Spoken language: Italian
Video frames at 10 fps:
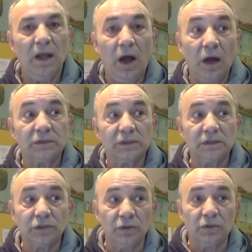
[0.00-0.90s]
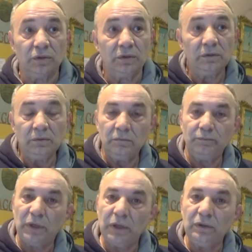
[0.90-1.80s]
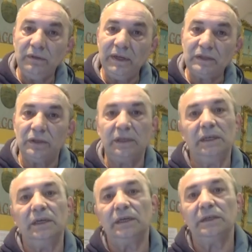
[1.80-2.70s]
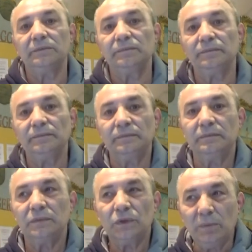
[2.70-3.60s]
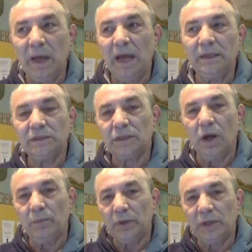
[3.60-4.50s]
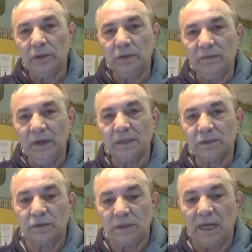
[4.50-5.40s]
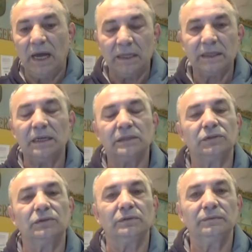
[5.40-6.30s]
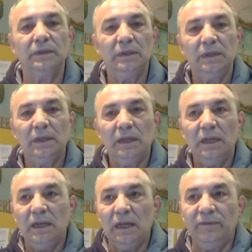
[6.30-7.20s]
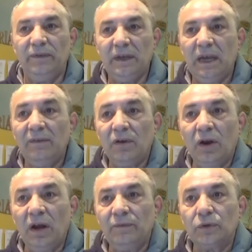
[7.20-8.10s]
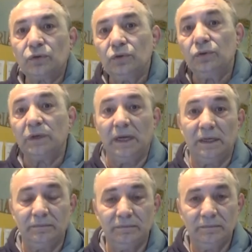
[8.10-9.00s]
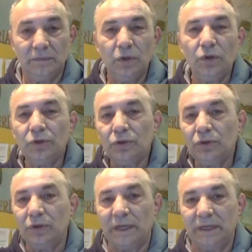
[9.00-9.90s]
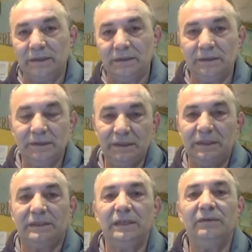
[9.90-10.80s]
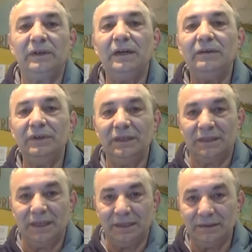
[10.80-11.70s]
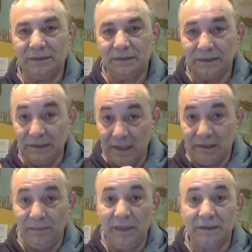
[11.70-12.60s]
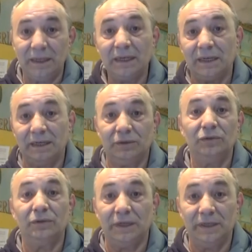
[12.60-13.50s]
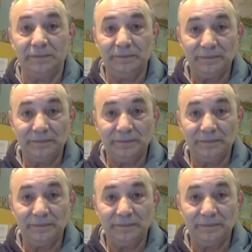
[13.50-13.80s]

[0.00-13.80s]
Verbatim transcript: Oggi sono un pochino diverso da ieri, domani sarà un pochino diverso da adesso e finché avrò la fortuna, l'onore di ricevere la vita direttamente dal creatore,